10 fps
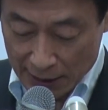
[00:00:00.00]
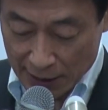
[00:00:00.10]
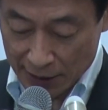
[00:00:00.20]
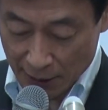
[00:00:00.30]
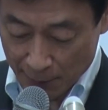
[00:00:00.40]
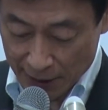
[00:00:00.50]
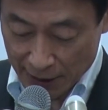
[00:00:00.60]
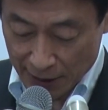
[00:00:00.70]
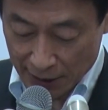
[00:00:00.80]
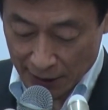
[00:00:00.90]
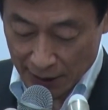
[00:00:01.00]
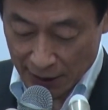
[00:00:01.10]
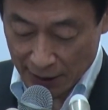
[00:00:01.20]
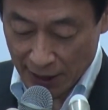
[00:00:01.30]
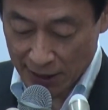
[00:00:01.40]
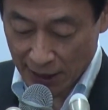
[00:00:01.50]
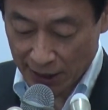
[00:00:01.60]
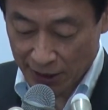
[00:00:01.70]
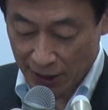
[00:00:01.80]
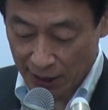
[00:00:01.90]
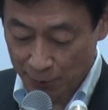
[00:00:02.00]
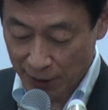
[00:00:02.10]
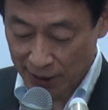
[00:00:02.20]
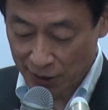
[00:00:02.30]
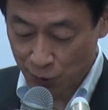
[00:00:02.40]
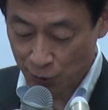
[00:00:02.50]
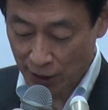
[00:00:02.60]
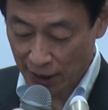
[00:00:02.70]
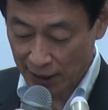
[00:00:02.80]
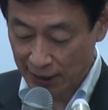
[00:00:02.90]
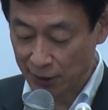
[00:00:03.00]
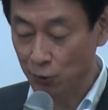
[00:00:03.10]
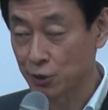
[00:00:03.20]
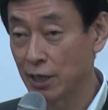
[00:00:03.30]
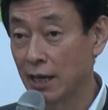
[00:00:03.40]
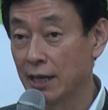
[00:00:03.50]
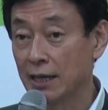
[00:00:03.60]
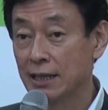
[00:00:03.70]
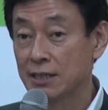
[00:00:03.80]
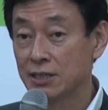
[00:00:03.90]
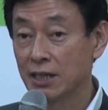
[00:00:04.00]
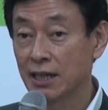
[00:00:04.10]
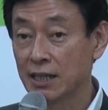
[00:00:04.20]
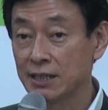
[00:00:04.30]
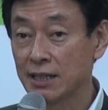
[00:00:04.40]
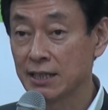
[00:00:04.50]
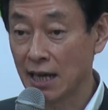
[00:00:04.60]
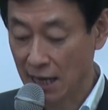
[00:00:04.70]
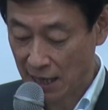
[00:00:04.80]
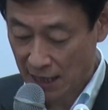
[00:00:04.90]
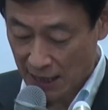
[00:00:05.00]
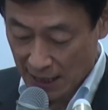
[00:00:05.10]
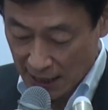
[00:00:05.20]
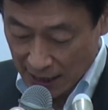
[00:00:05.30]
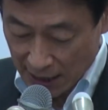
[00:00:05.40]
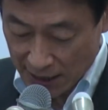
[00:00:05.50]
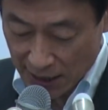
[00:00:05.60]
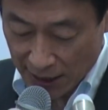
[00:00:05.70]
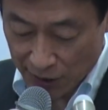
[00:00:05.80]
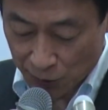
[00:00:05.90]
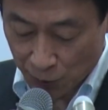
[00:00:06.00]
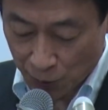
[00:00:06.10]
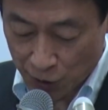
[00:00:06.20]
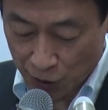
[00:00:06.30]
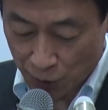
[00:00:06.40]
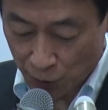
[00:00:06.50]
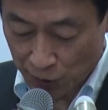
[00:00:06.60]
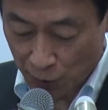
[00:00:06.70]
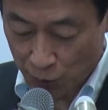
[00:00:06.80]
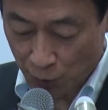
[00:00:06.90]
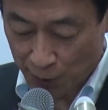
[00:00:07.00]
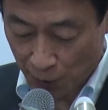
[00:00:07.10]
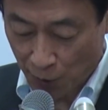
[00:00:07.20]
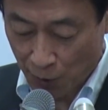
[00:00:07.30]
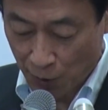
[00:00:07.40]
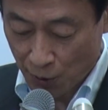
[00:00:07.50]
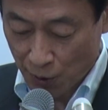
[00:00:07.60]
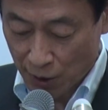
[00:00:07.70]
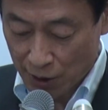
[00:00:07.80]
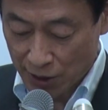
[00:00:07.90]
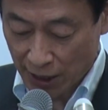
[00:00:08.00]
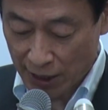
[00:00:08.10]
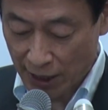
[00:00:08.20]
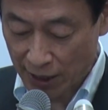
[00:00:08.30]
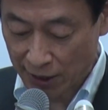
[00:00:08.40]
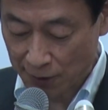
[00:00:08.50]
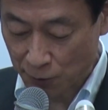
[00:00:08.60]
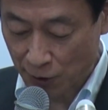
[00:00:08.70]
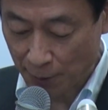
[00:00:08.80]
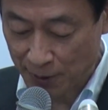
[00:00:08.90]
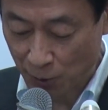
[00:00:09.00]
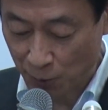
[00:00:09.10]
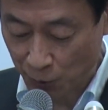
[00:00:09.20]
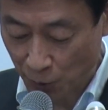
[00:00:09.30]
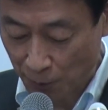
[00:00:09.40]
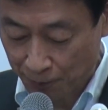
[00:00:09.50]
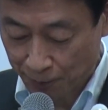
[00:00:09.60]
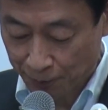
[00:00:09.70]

3点目に、経済活性化に向けた重点課題として、世界的な経済活動の深刻な落ち込みと、社会変革の波のもと、